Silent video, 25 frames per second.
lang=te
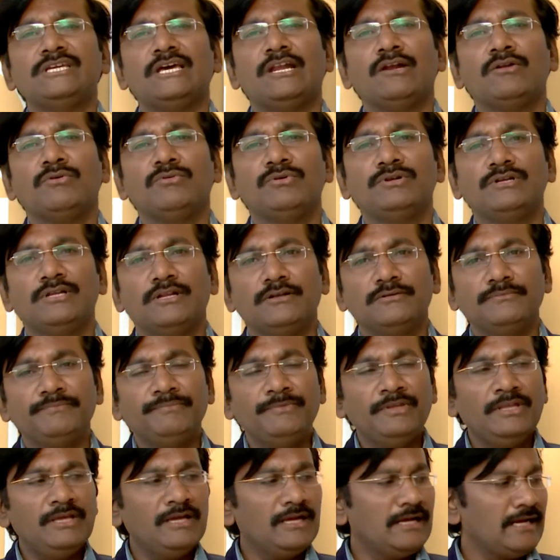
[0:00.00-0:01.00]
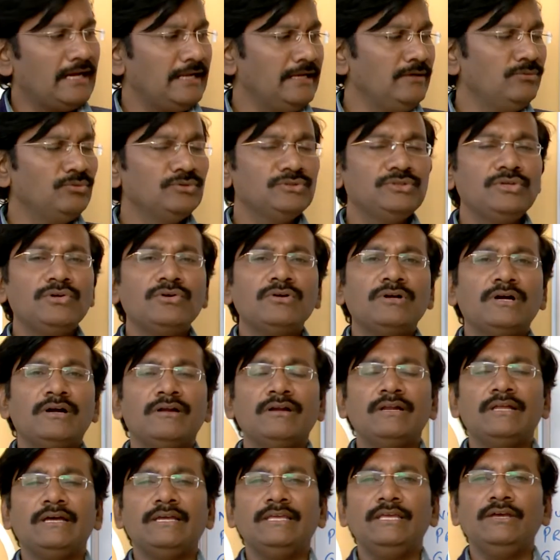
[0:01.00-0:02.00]
చేయాలనుకుంటారు కానీ ఉద్యోగం
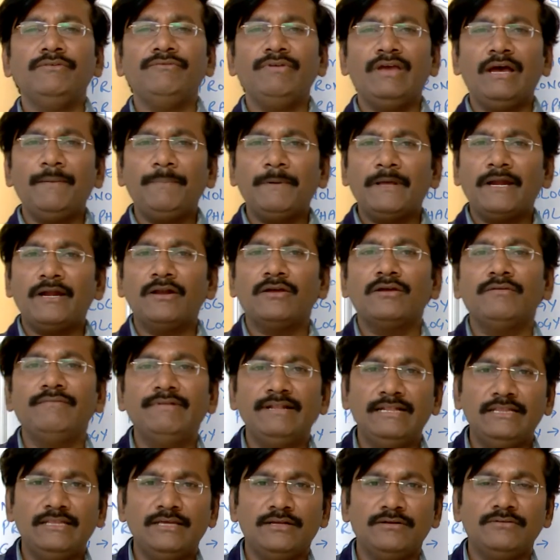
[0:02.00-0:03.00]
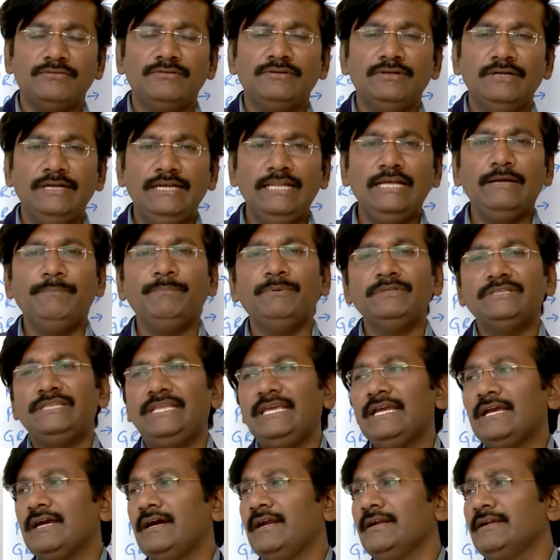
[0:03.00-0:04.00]
కాకుండా ఏ వ్యాపారానికి వెళ్తారు లేకపోతే
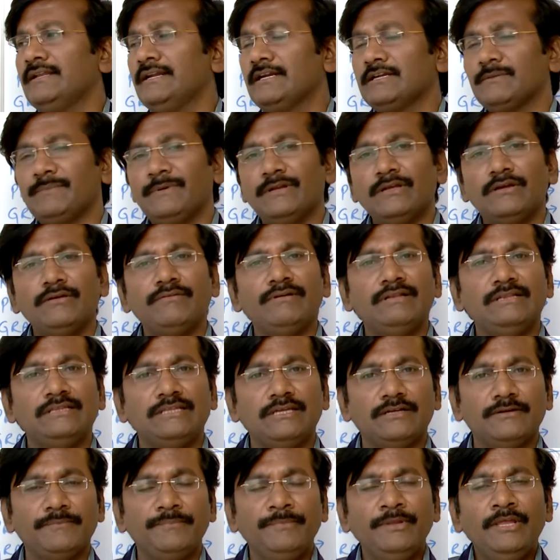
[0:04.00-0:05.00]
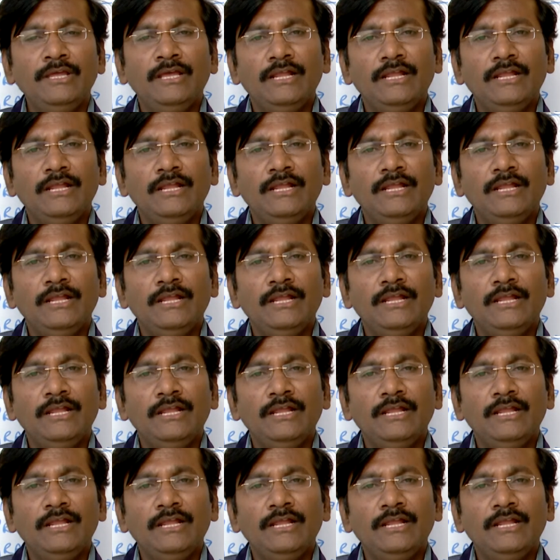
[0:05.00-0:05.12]
ఏ కాంట్రాక్ట్ పనికి వెళ్తారు